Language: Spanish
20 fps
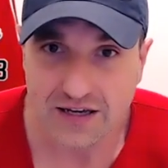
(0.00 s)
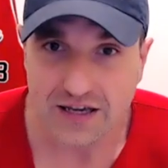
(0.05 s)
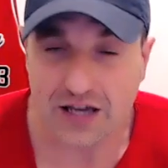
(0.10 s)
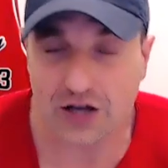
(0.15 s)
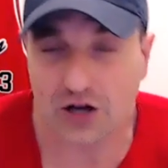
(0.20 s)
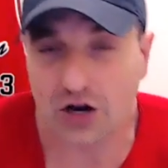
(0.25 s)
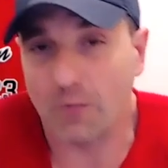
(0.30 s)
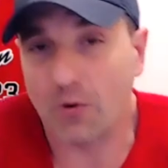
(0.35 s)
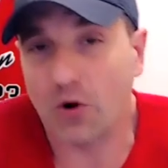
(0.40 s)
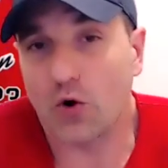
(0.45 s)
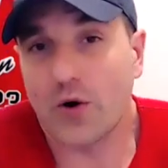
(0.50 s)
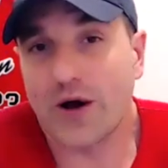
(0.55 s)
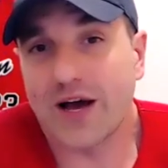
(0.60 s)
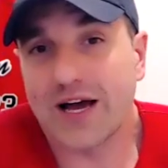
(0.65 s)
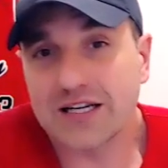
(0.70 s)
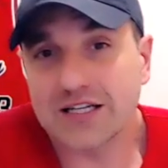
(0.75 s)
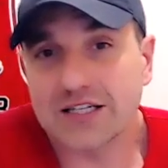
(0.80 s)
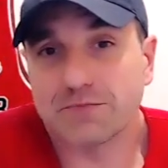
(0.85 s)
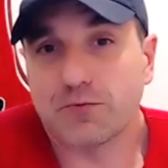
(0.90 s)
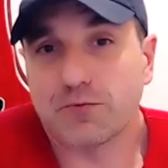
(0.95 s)
Y como lo
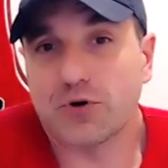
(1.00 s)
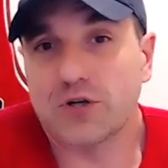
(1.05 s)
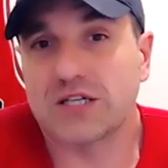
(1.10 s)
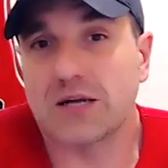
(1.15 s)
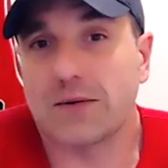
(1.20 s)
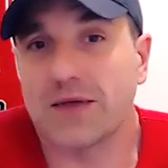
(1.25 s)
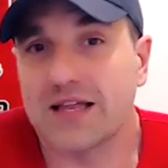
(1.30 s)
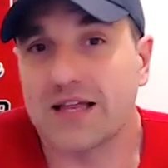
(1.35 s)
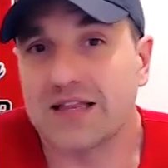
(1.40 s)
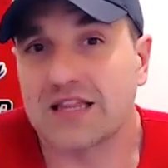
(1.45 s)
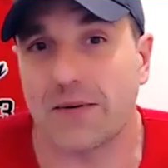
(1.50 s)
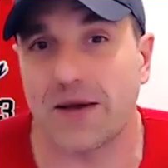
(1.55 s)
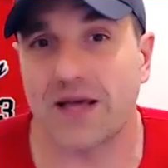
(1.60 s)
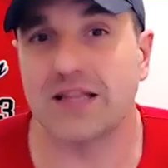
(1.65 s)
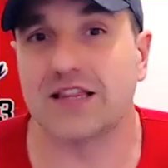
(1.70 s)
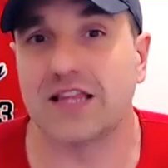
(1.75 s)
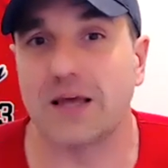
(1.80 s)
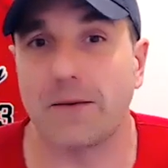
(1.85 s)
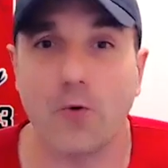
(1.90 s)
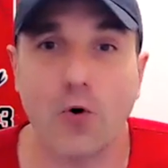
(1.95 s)
es, pues
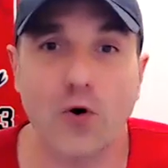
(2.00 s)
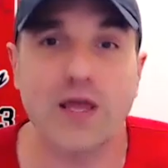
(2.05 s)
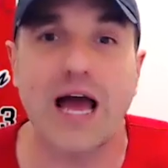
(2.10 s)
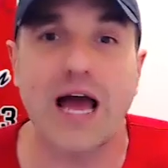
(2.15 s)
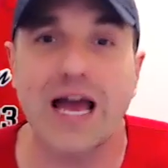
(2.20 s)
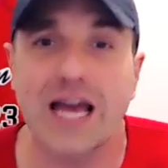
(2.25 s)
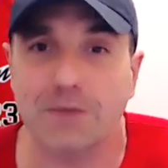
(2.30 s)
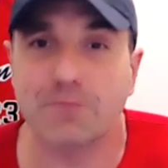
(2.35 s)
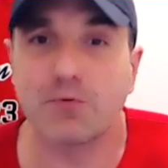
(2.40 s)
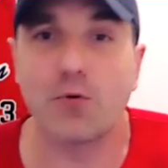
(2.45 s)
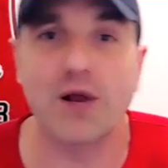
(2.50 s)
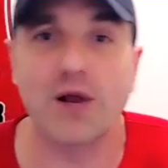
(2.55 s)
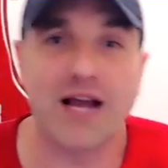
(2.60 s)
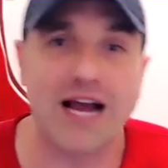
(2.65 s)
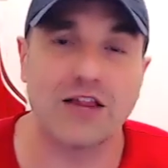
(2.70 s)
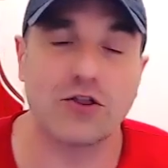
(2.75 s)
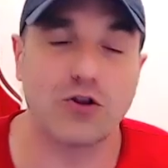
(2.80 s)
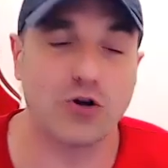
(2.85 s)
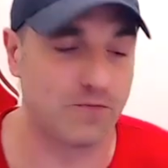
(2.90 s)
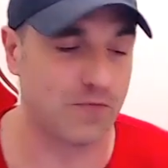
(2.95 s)
evidentemente voy a ir
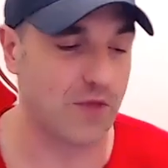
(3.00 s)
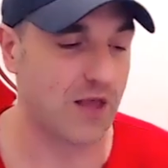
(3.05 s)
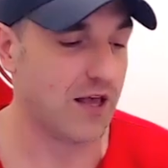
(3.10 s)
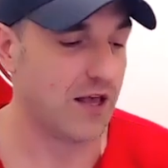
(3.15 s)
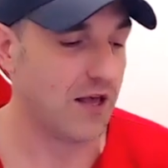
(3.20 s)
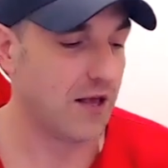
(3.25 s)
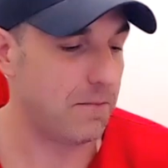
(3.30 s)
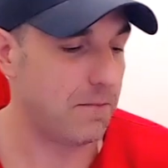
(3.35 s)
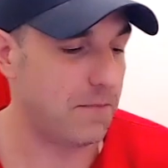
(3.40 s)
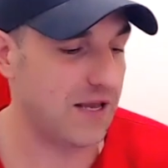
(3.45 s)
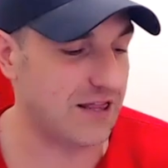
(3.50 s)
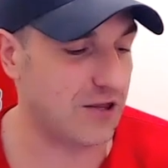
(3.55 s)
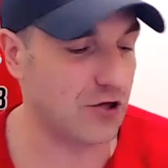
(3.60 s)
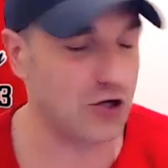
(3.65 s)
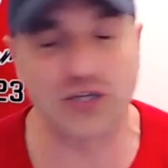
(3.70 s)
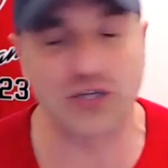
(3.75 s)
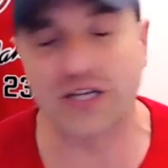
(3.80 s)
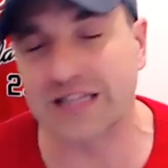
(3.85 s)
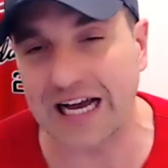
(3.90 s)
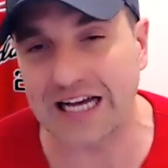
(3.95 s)
publicando
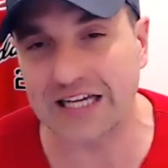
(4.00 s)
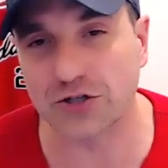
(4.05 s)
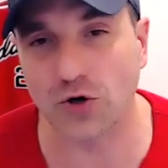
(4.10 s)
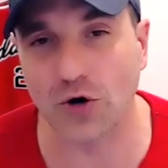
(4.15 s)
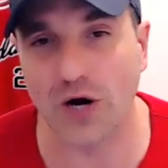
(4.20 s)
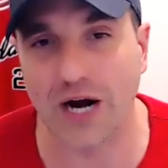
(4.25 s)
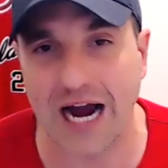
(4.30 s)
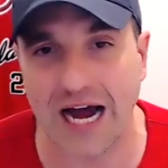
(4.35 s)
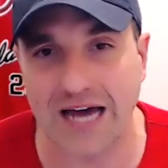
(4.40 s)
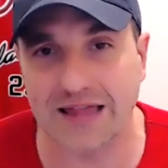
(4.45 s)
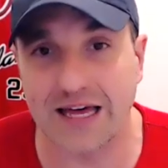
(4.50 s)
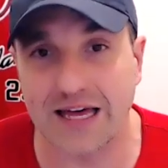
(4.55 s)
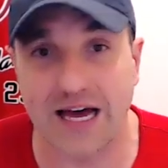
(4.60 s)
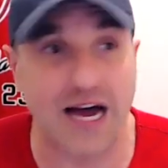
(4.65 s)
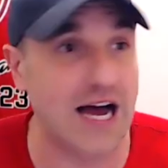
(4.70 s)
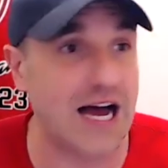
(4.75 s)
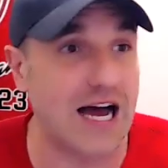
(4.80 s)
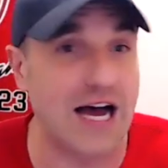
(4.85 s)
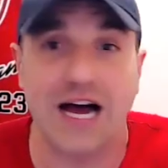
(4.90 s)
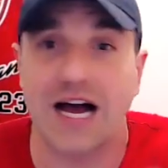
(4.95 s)
vídeos de Tyson
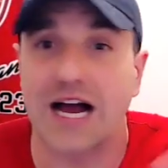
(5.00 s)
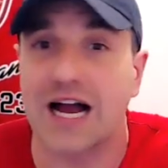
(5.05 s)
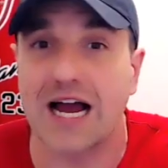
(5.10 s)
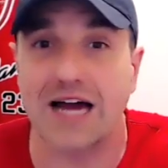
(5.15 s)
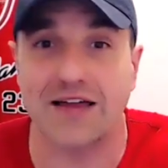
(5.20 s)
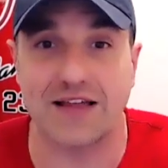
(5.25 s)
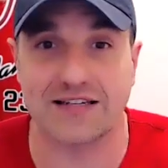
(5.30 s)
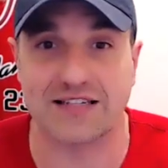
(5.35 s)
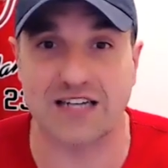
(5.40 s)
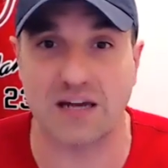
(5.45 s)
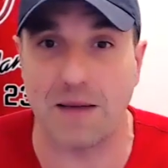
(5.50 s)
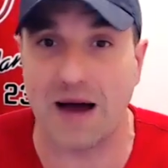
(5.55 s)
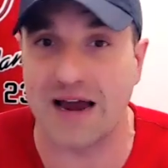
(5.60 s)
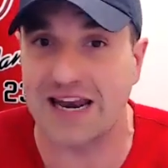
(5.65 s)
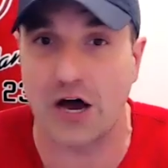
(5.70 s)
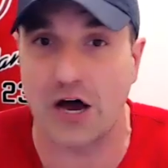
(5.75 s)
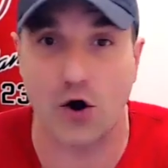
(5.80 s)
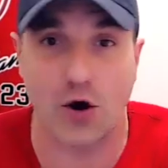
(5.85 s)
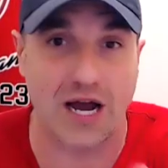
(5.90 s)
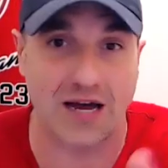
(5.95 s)
cada,
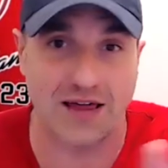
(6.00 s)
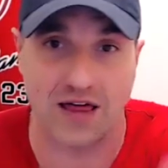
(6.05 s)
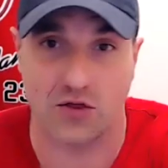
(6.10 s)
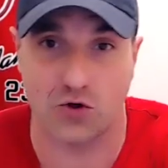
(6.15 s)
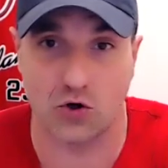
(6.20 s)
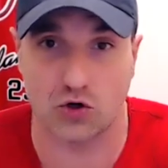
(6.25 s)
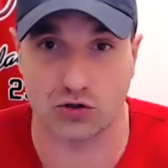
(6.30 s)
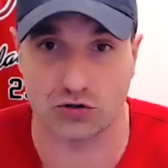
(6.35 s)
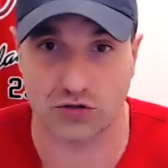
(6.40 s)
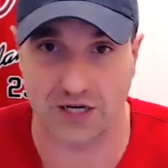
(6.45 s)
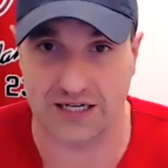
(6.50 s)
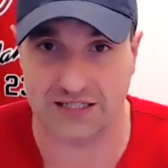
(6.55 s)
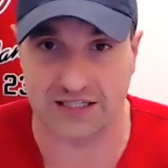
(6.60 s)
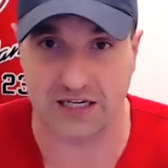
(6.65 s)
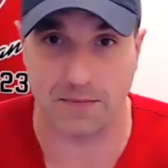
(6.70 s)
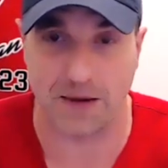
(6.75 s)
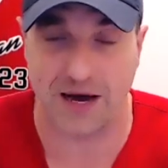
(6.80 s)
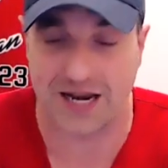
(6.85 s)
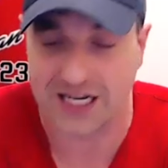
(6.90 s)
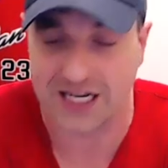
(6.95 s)
semana o cada dos o tres
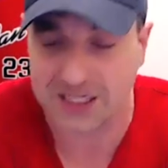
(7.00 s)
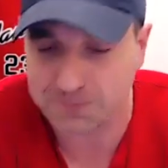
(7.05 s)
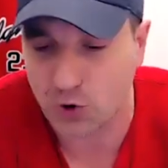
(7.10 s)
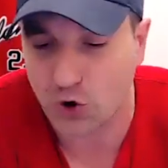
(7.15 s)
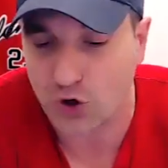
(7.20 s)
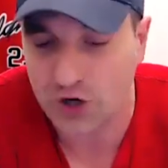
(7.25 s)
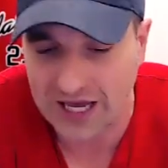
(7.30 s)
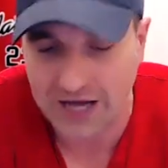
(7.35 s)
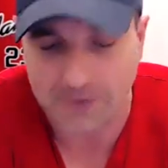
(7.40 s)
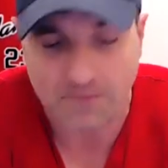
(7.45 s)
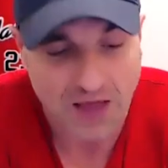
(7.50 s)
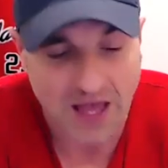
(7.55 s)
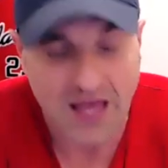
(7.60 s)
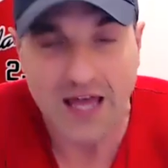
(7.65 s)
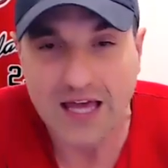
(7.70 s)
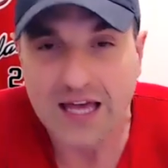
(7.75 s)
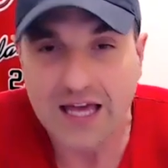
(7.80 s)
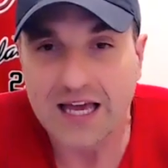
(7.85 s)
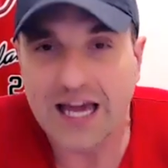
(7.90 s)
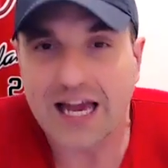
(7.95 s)
semanas, porque
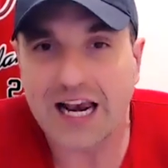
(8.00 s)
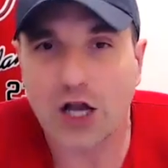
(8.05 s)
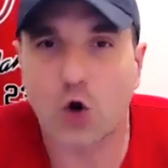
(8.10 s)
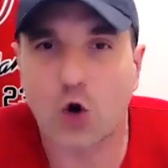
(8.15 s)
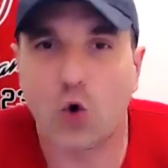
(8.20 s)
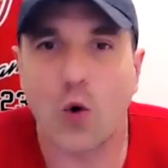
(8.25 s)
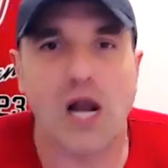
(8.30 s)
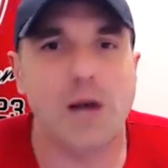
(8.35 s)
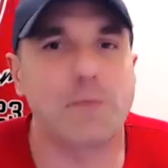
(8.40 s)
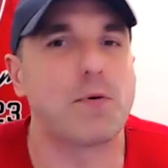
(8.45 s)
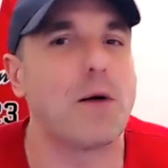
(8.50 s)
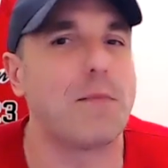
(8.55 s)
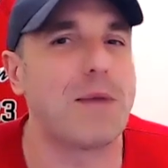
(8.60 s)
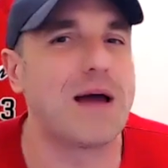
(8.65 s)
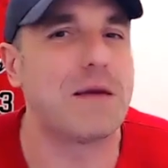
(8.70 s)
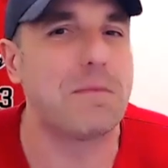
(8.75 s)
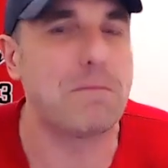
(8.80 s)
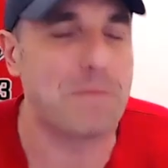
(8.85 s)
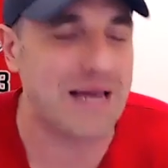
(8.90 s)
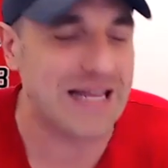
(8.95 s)
el cuerpo me
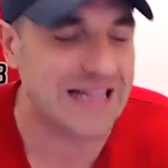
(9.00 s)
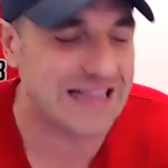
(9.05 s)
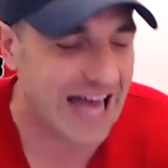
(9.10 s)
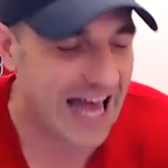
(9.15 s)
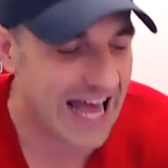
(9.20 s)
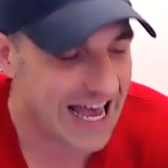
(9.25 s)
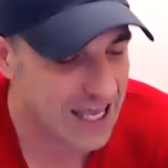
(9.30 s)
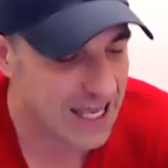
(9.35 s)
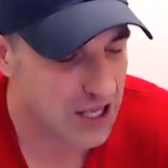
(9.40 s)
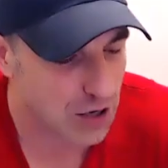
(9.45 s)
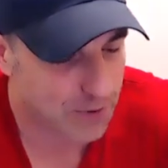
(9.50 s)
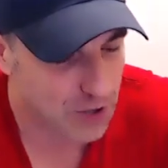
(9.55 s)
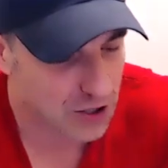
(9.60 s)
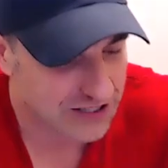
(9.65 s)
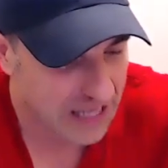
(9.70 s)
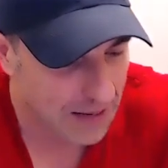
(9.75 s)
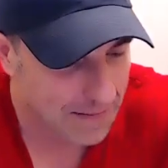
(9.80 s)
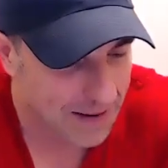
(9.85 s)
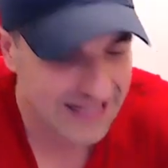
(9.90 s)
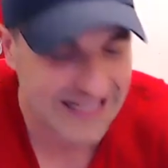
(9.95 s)
invita a ello. Pero
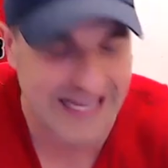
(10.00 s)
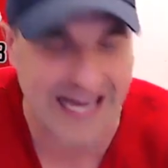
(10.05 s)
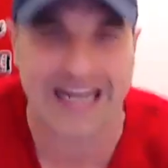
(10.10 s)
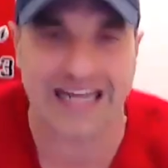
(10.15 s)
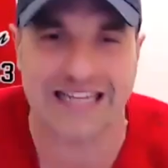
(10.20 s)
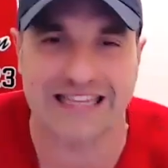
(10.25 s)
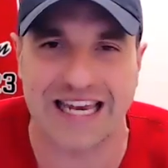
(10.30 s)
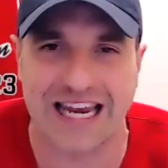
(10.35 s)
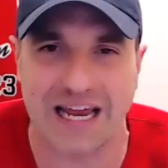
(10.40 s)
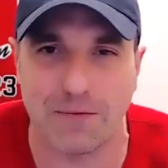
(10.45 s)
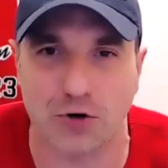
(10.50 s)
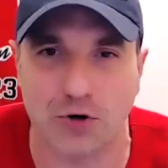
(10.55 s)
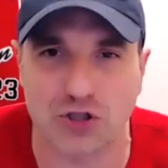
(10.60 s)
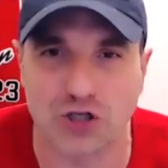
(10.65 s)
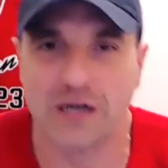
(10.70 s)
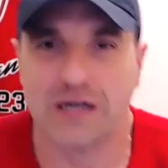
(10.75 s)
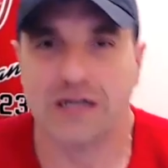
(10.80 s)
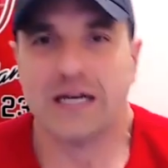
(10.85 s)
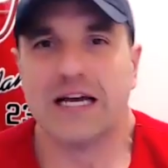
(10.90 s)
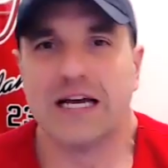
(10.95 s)
es que mañana
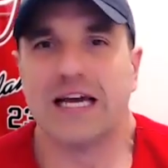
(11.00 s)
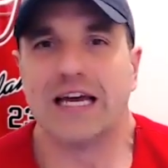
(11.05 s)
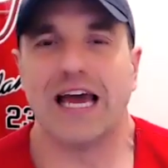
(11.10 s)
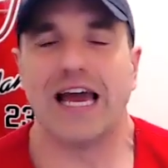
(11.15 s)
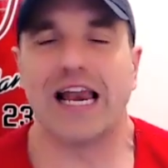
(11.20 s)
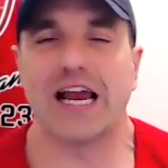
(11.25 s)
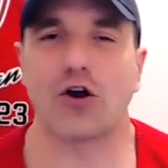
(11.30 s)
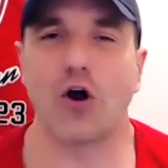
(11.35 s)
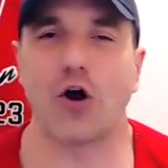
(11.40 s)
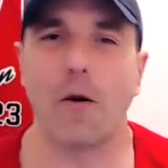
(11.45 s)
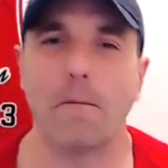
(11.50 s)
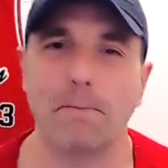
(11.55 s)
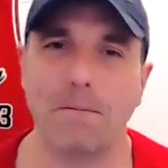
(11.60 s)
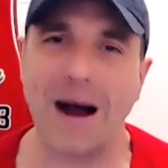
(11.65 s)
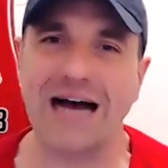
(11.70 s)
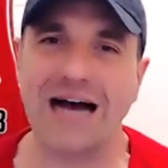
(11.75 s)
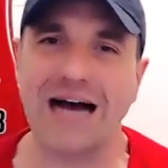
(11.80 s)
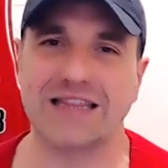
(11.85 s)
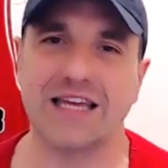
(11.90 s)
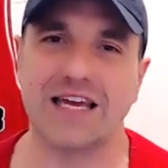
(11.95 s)
tenemos el
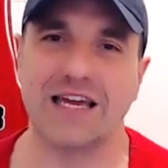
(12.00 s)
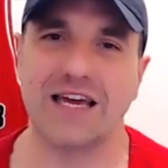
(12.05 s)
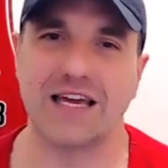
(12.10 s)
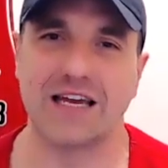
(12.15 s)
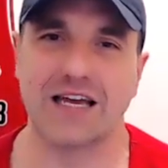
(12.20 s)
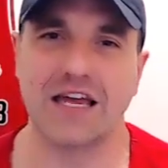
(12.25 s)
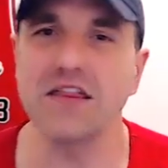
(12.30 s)
combate.